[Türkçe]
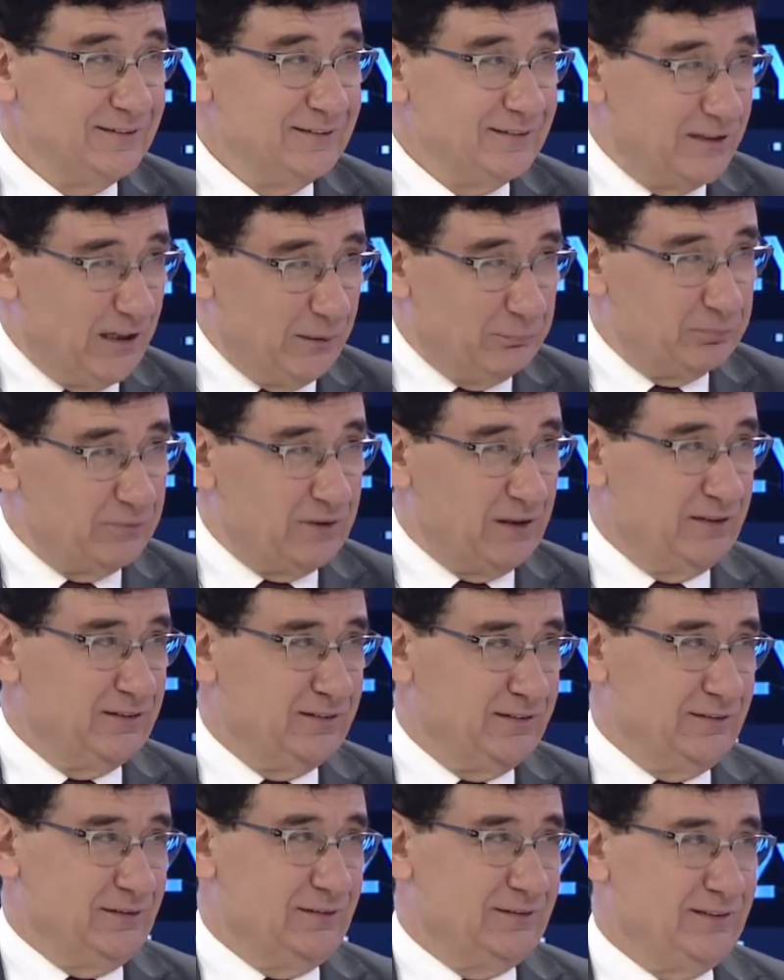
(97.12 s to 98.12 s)
e,
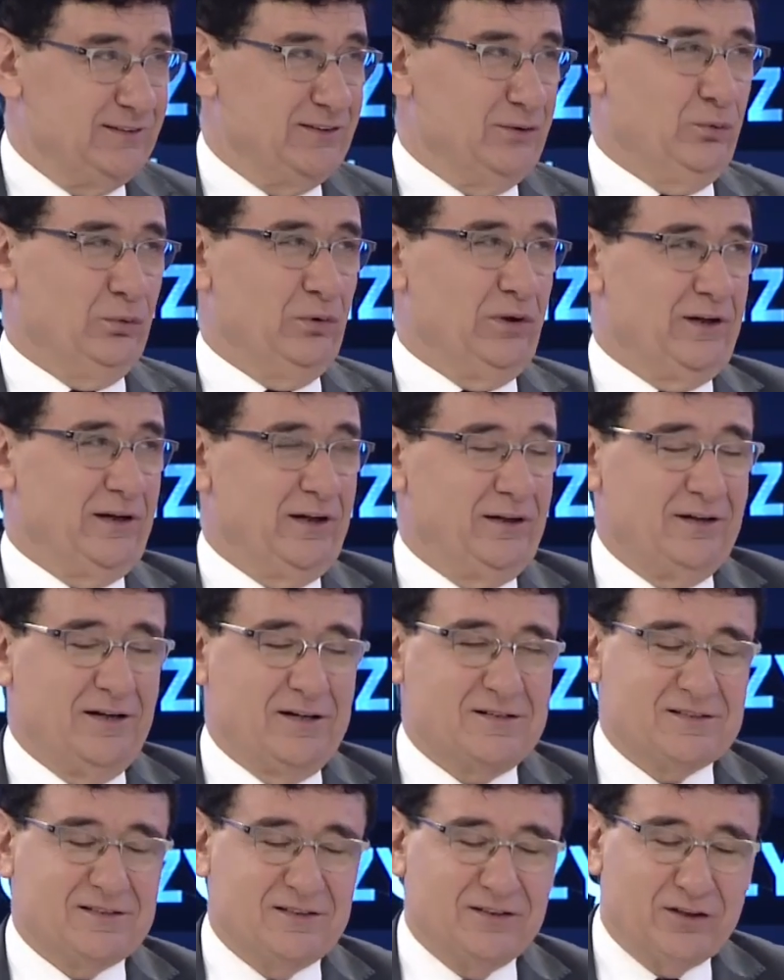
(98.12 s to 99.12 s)
kaptanı olarak
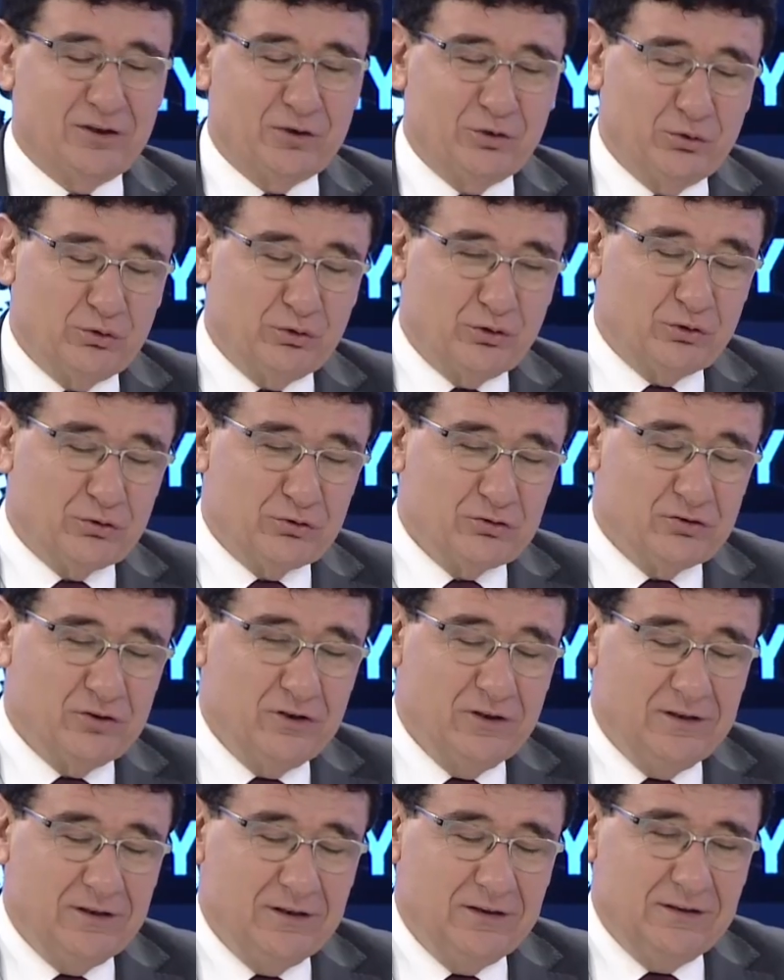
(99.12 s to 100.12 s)
aslında
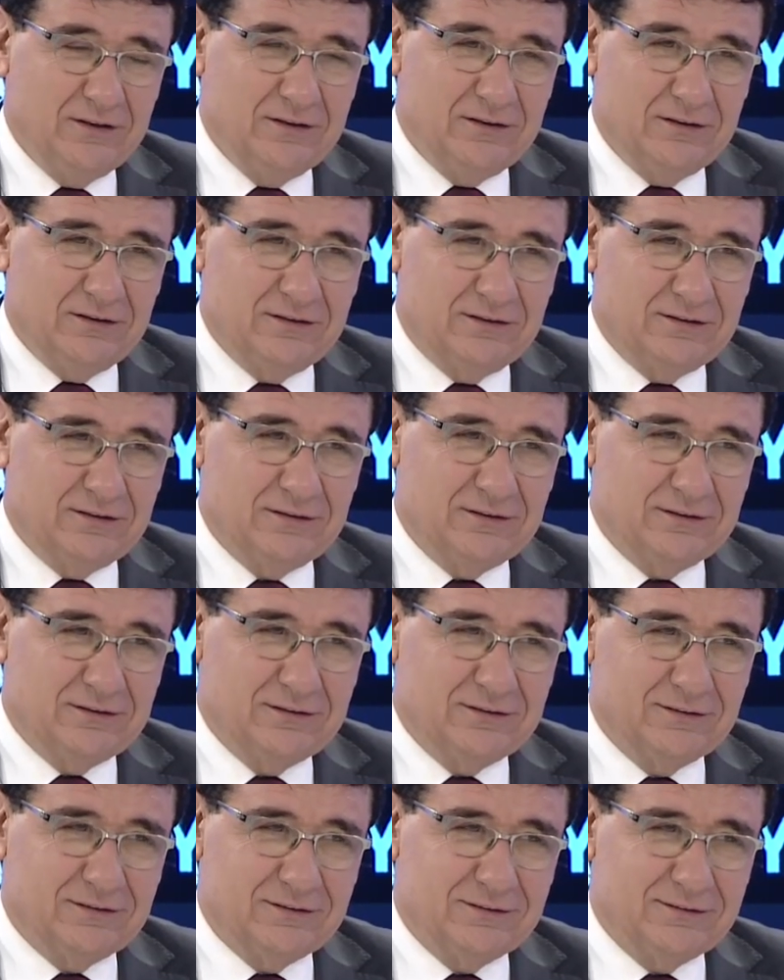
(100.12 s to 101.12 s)
görüyoruz.
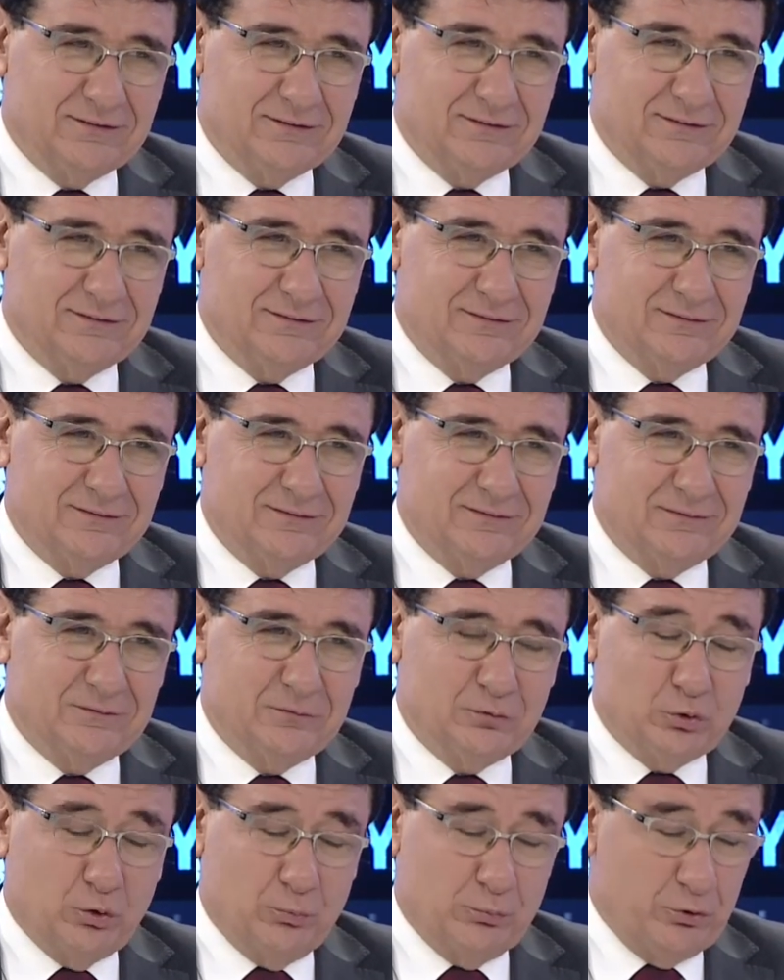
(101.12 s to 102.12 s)
E,
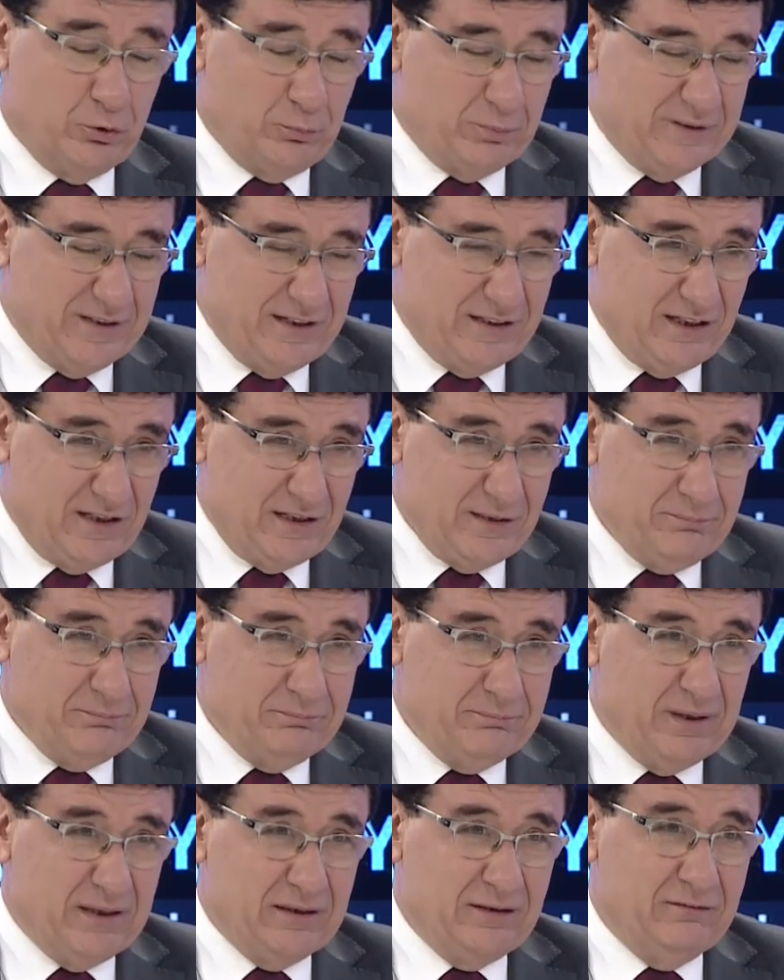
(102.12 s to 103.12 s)
çok büyük bir
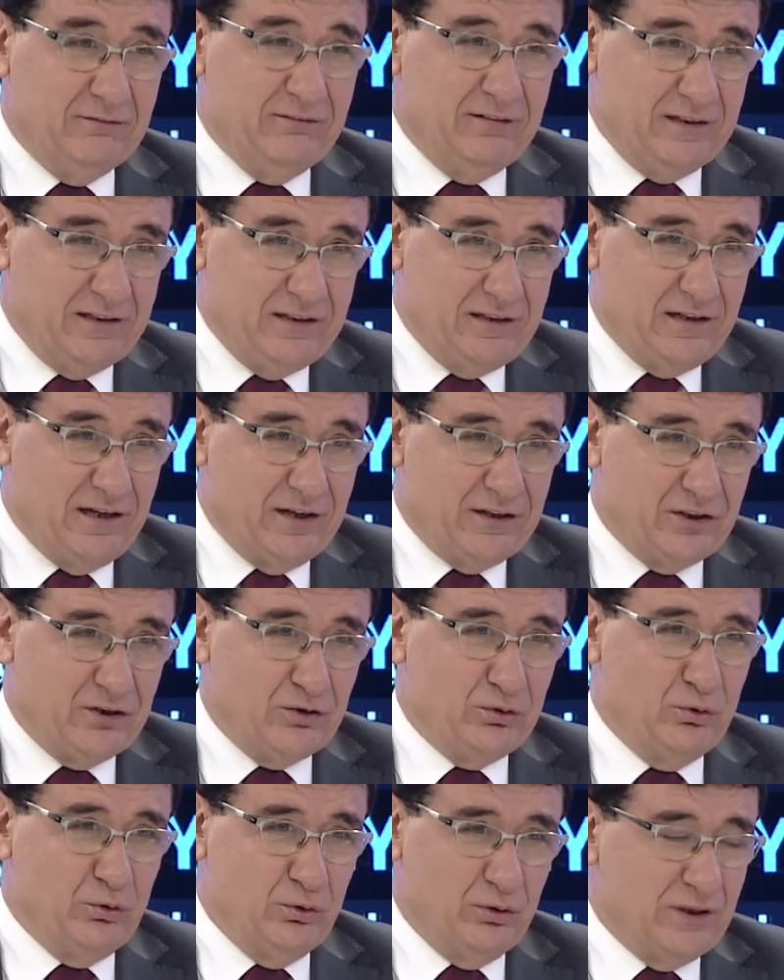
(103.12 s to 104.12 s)
deneyim. Ben
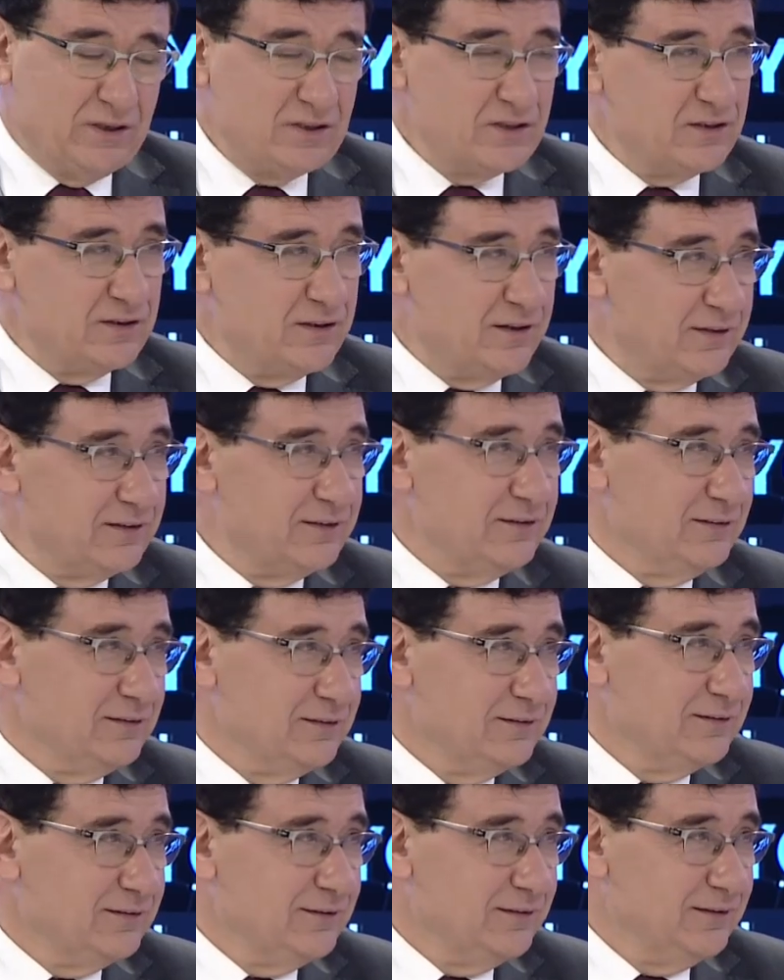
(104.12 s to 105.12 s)
velilerin, öğrencilerin
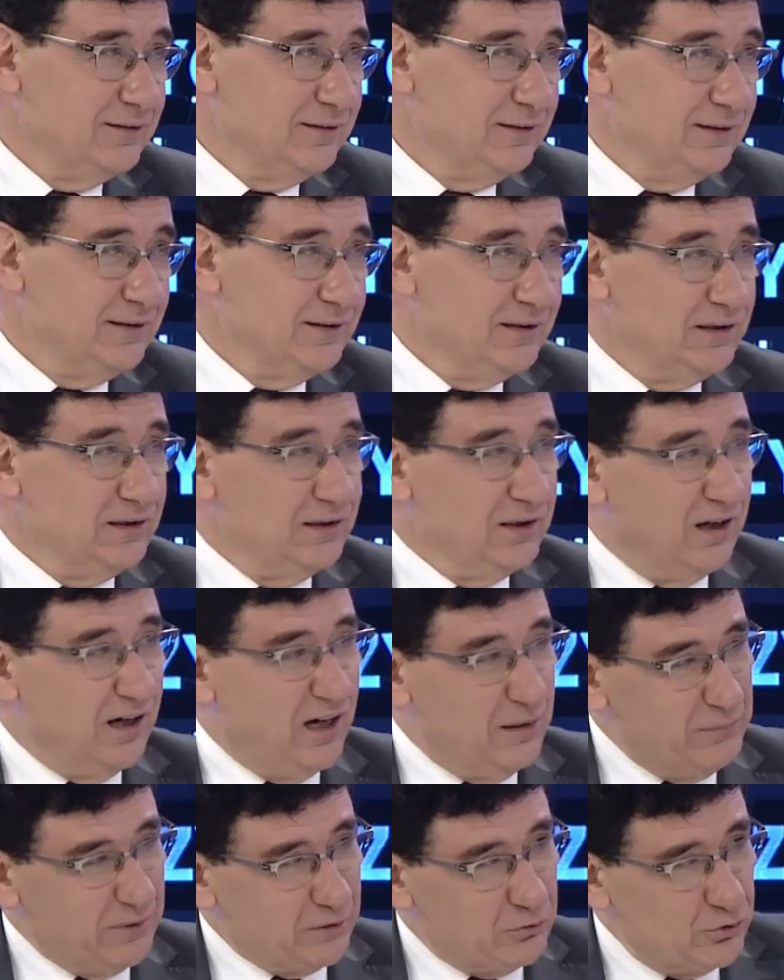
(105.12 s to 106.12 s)

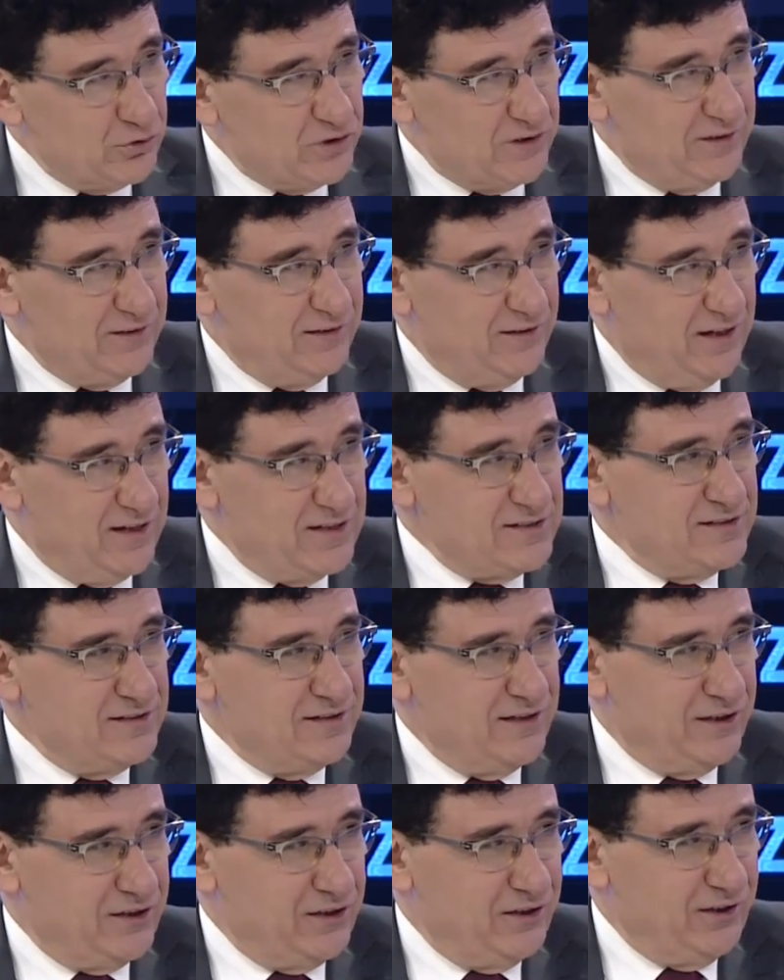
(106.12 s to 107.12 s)
Ahmet hocanın
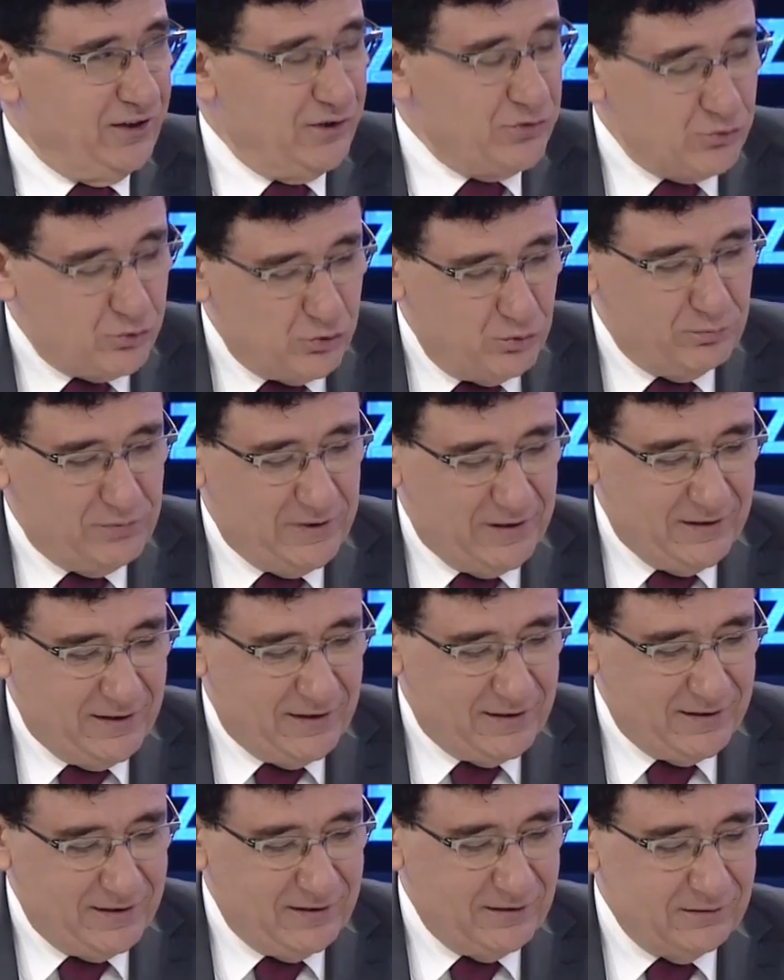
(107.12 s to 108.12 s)
ağzından geçen
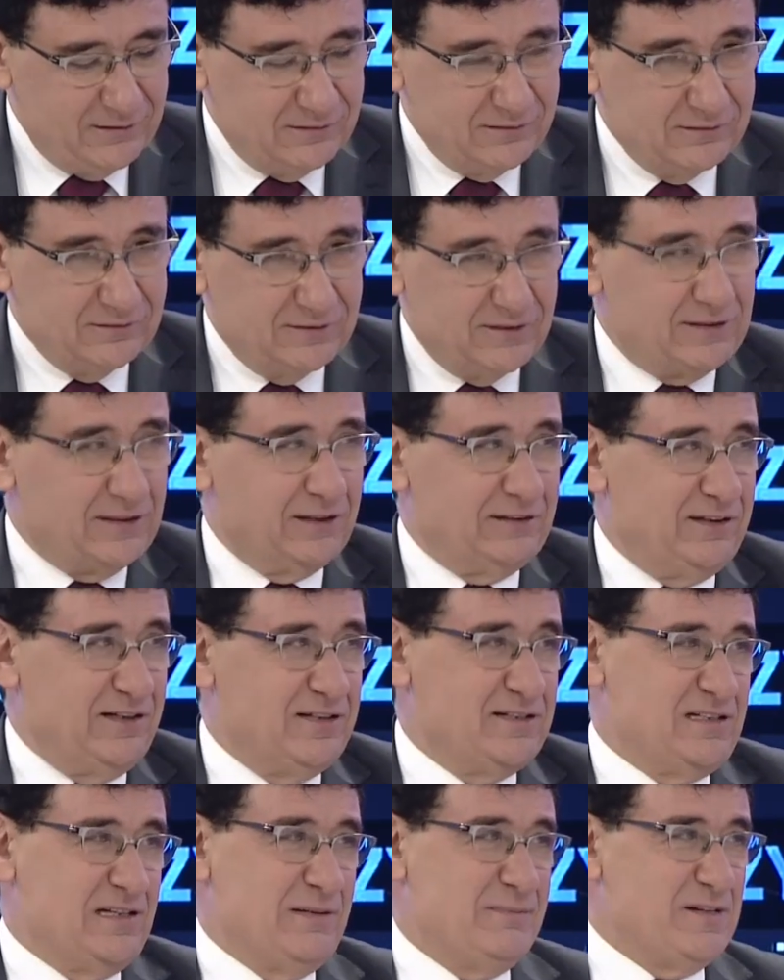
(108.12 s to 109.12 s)
cümleleri
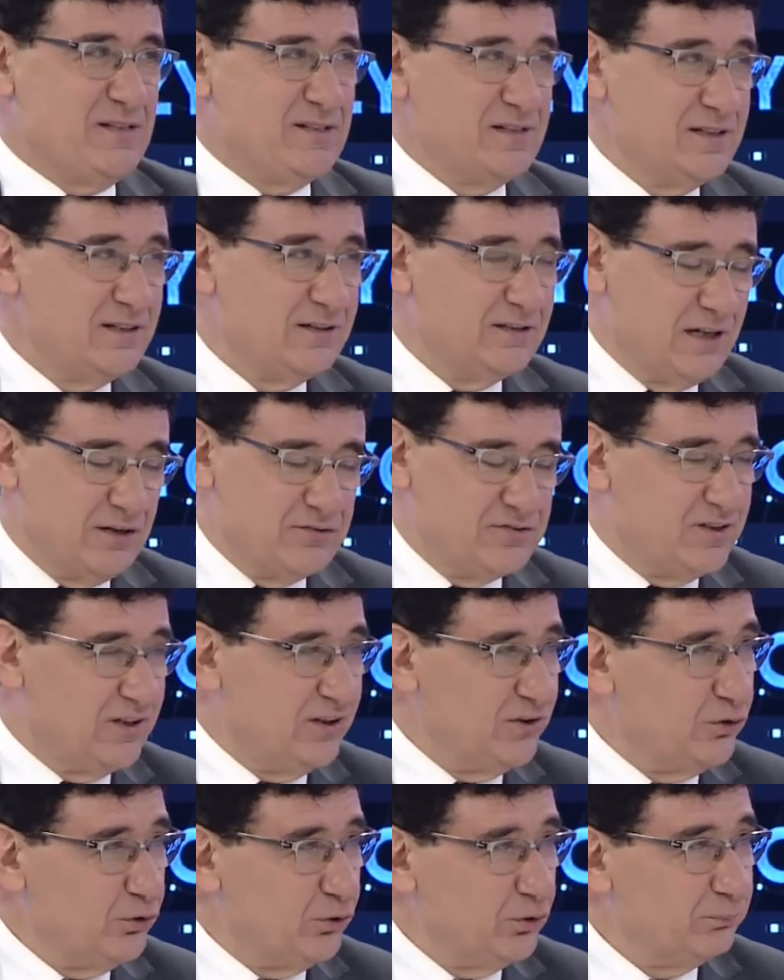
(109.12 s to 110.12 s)
dikkatle izlemesini tavsiye